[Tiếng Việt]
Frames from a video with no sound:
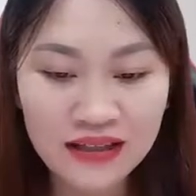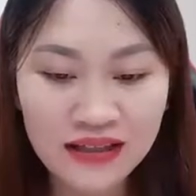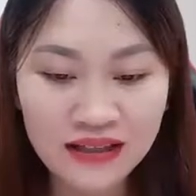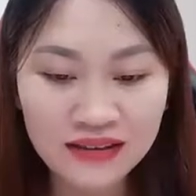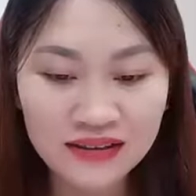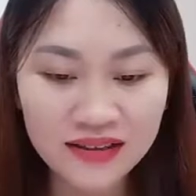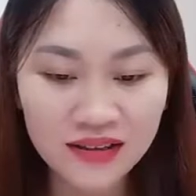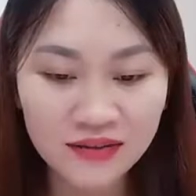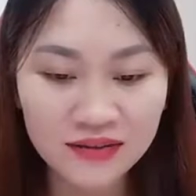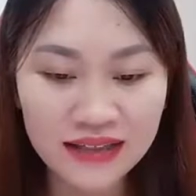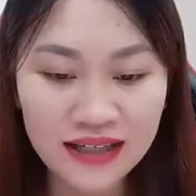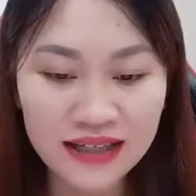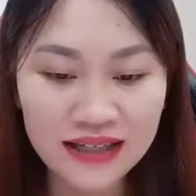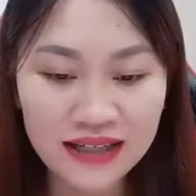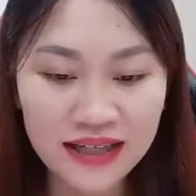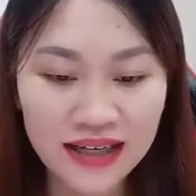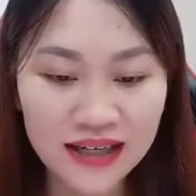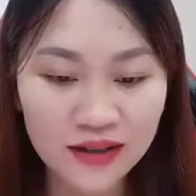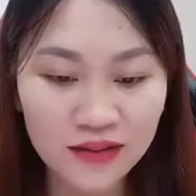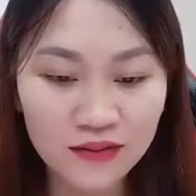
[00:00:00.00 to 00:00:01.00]
Dâu
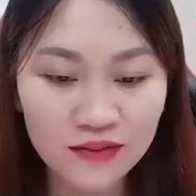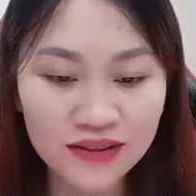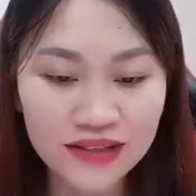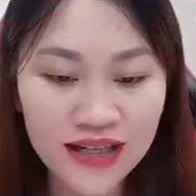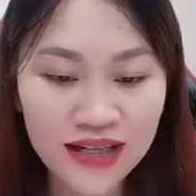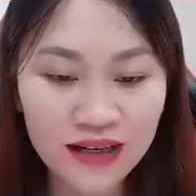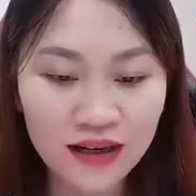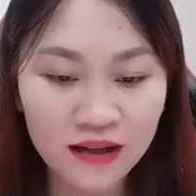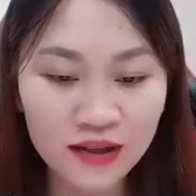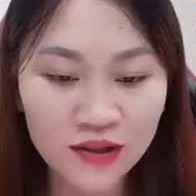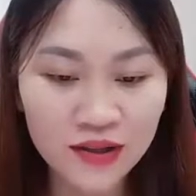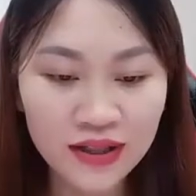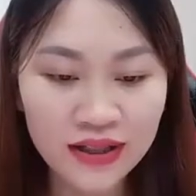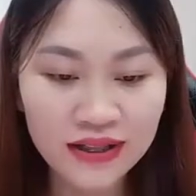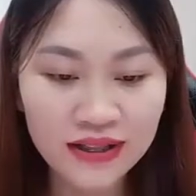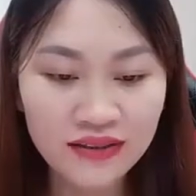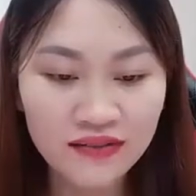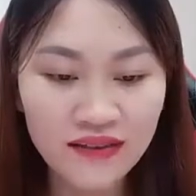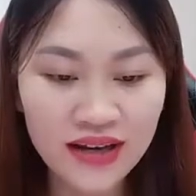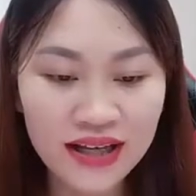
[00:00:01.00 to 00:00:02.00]
Tây thấy cô dễ nói
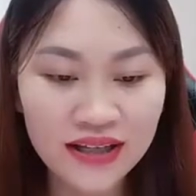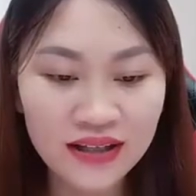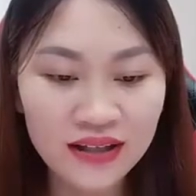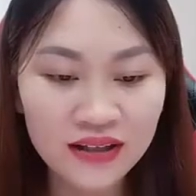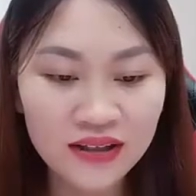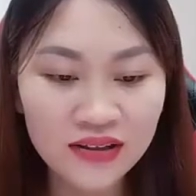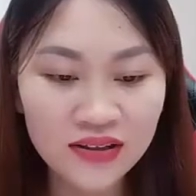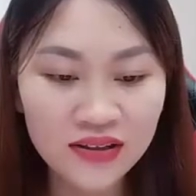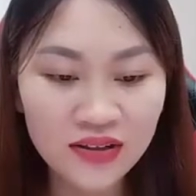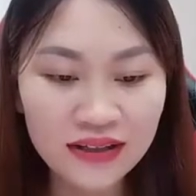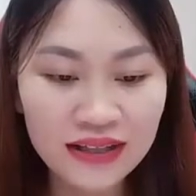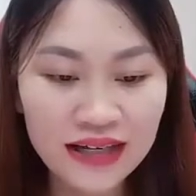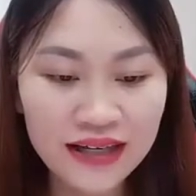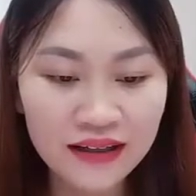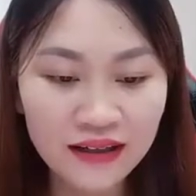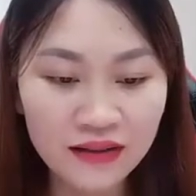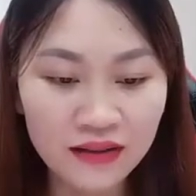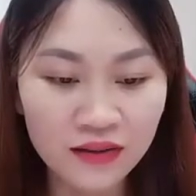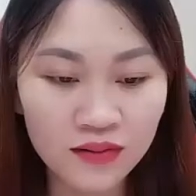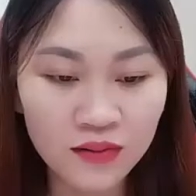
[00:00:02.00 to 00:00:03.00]
chuyện như vậy, dỗi
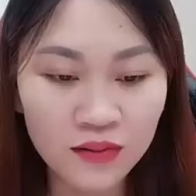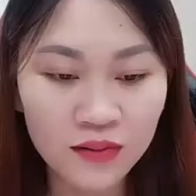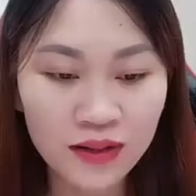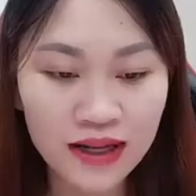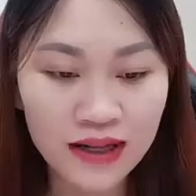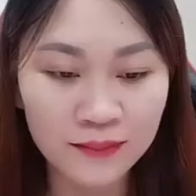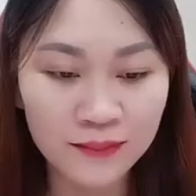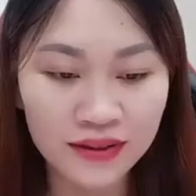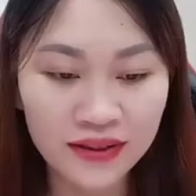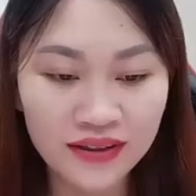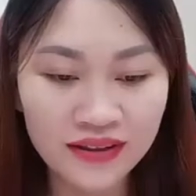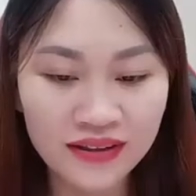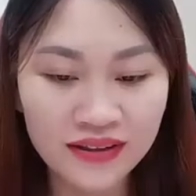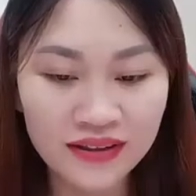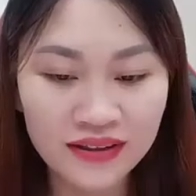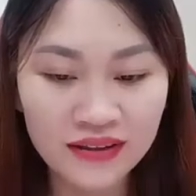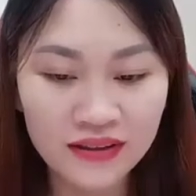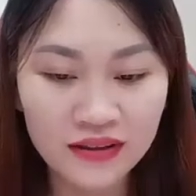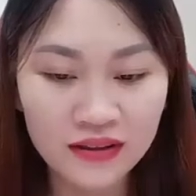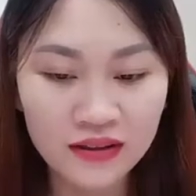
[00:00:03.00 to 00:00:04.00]
tay hướng cô cảm
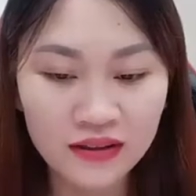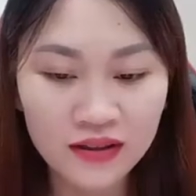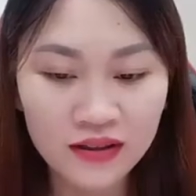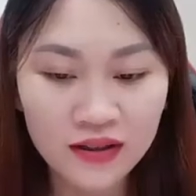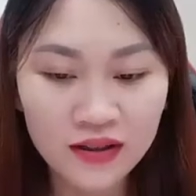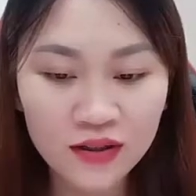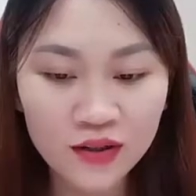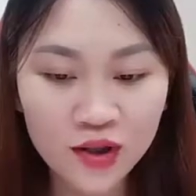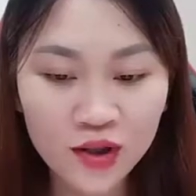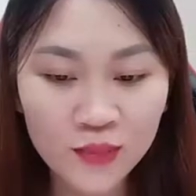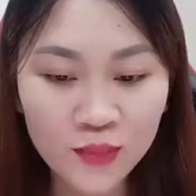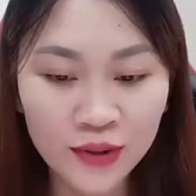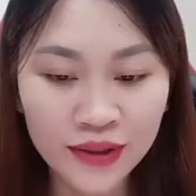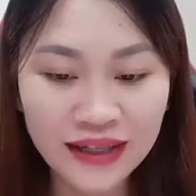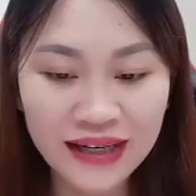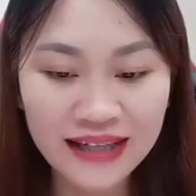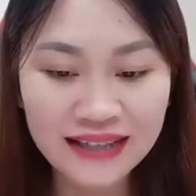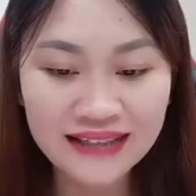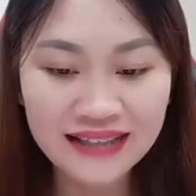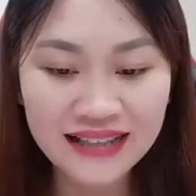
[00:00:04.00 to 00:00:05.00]
ơn. Cô
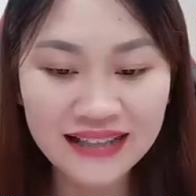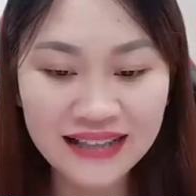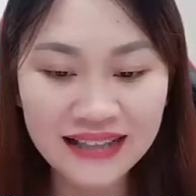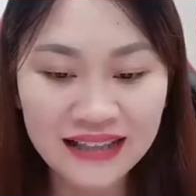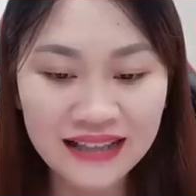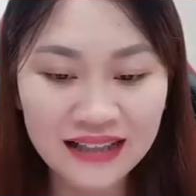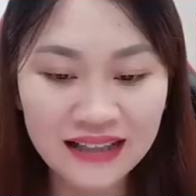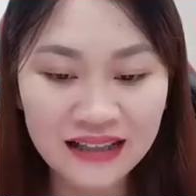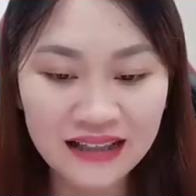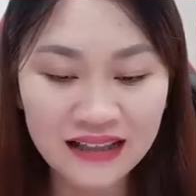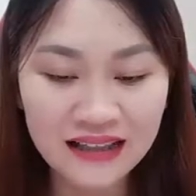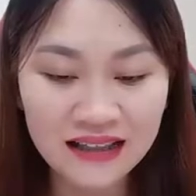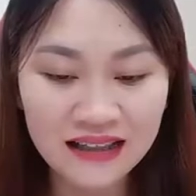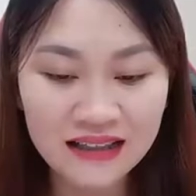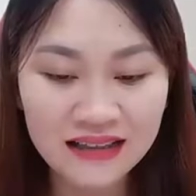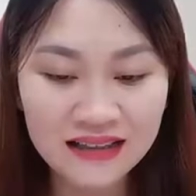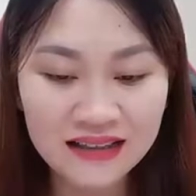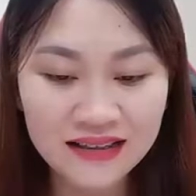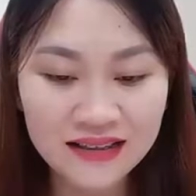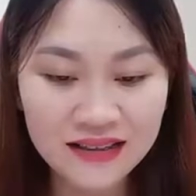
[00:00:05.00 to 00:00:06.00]
muốn ăn gì?
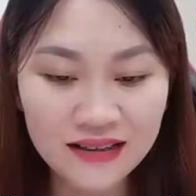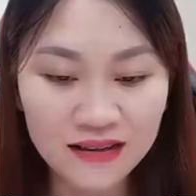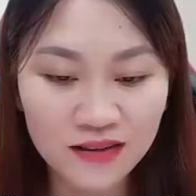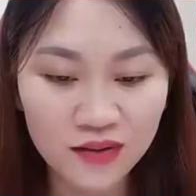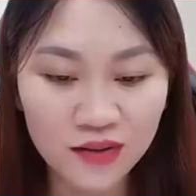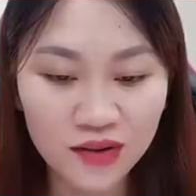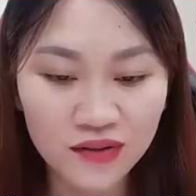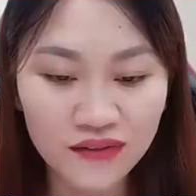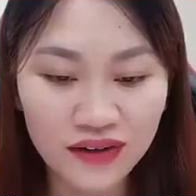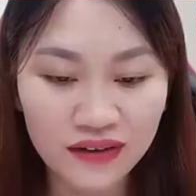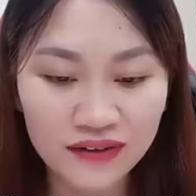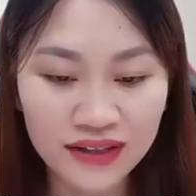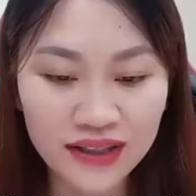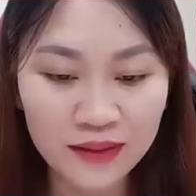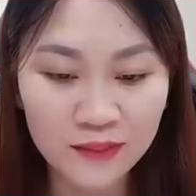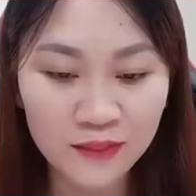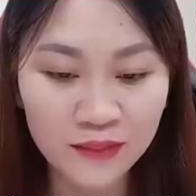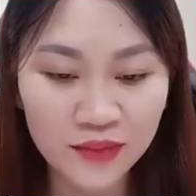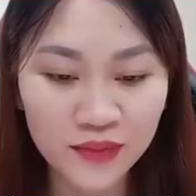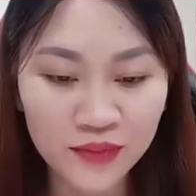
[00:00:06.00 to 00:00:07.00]
Chờ cô vào
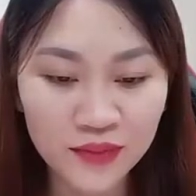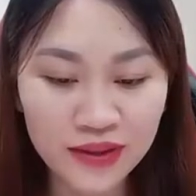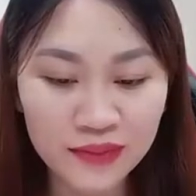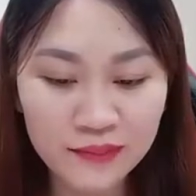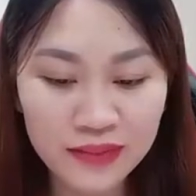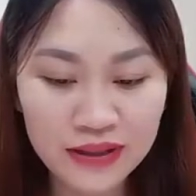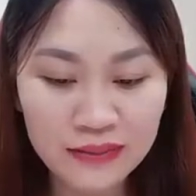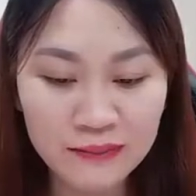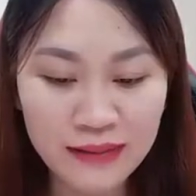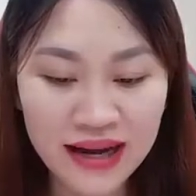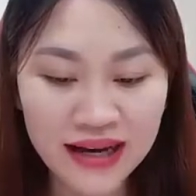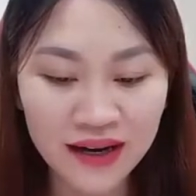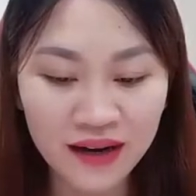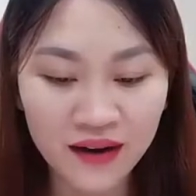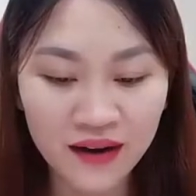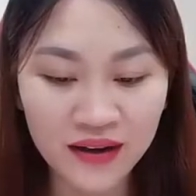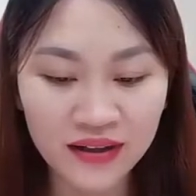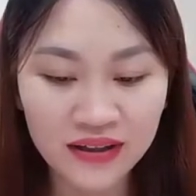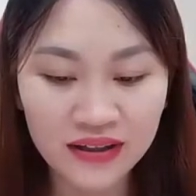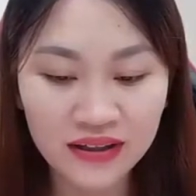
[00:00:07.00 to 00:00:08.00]
tiệm, Nguyễn miền man
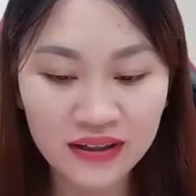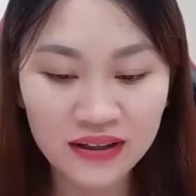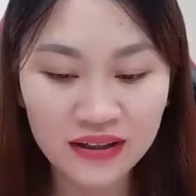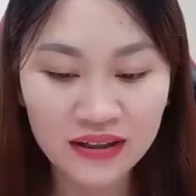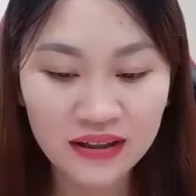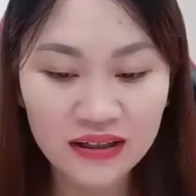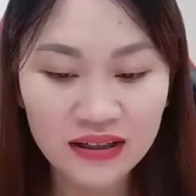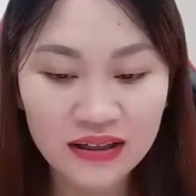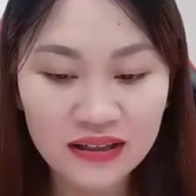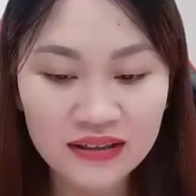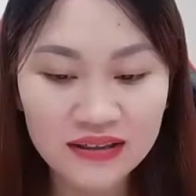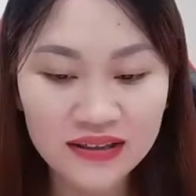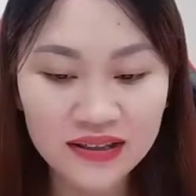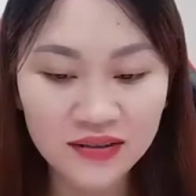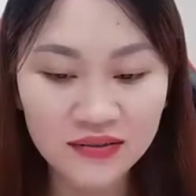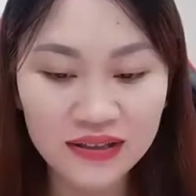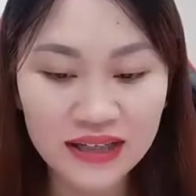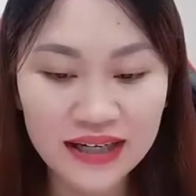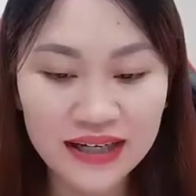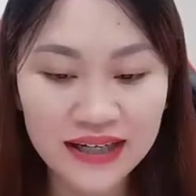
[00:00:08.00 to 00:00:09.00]
hỏi.
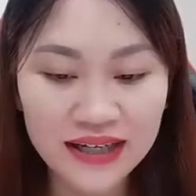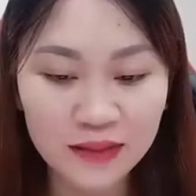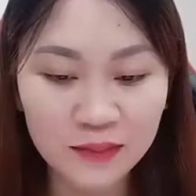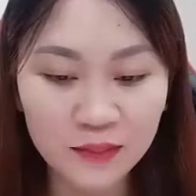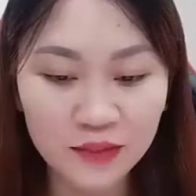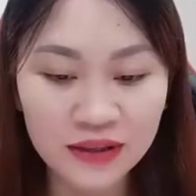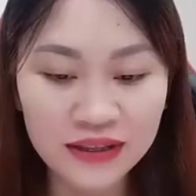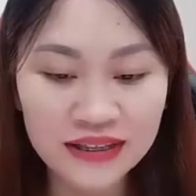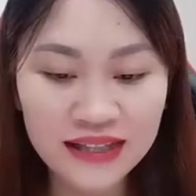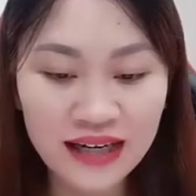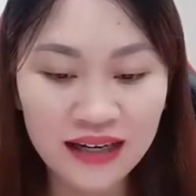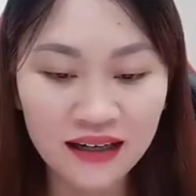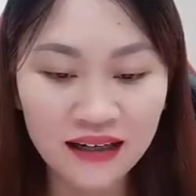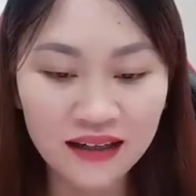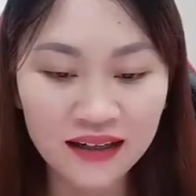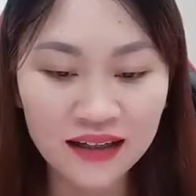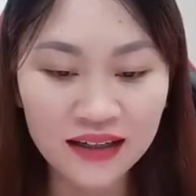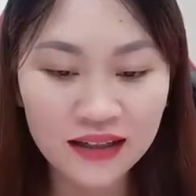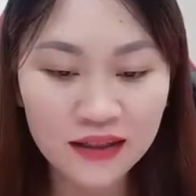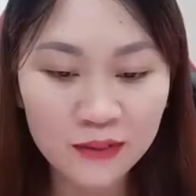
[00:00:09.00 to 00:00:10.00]
Dấu Tây đang muốn trả
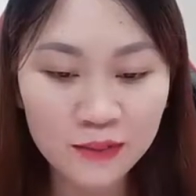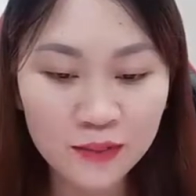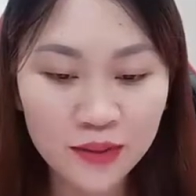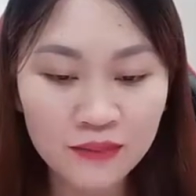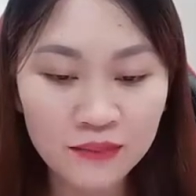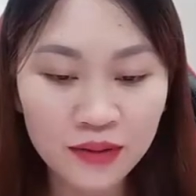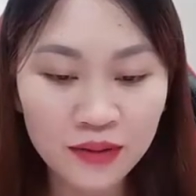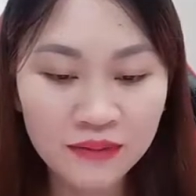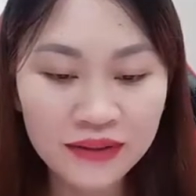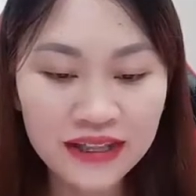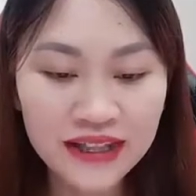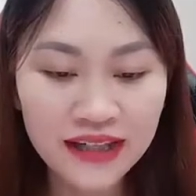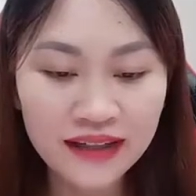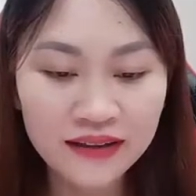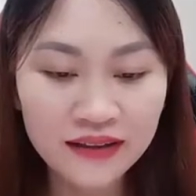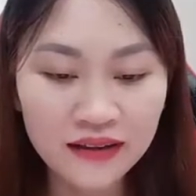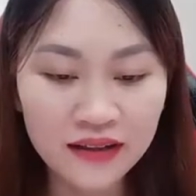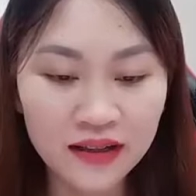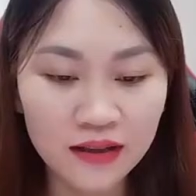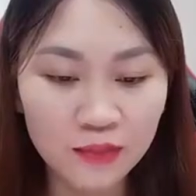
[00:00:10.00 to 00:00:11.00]
lời, bỗng
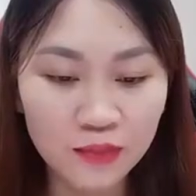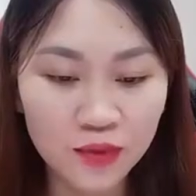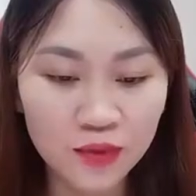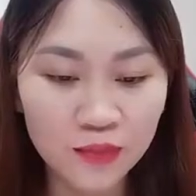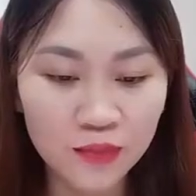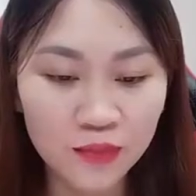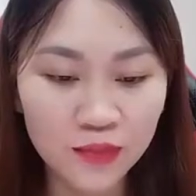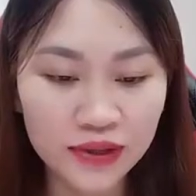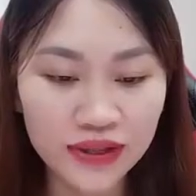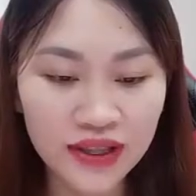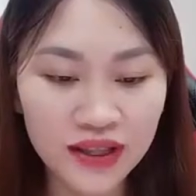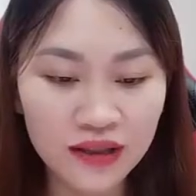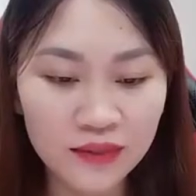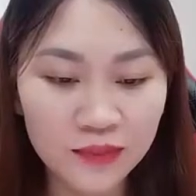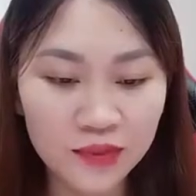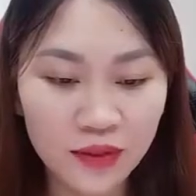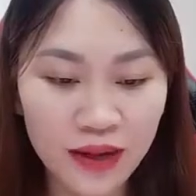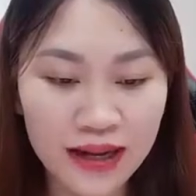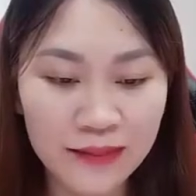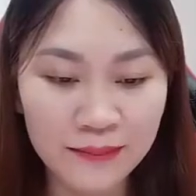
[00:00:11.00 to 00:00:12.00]
nhiên ngửi được một mùi
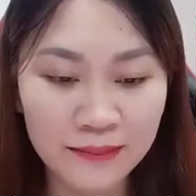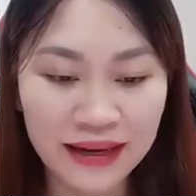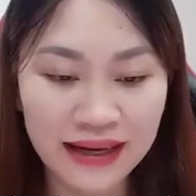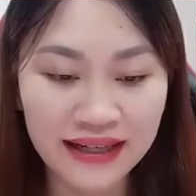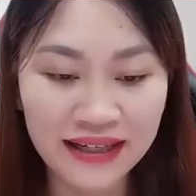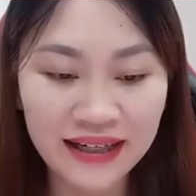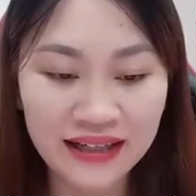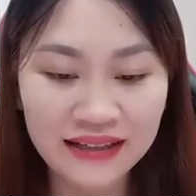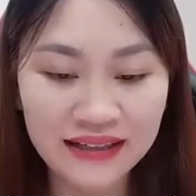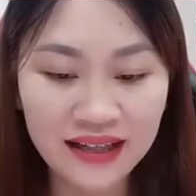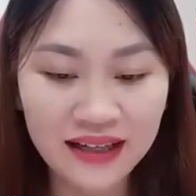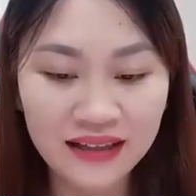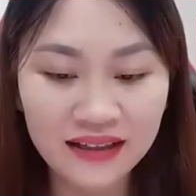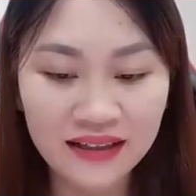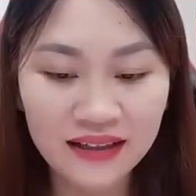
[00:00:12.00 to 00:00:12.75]
thơm thoải mái thanh tân,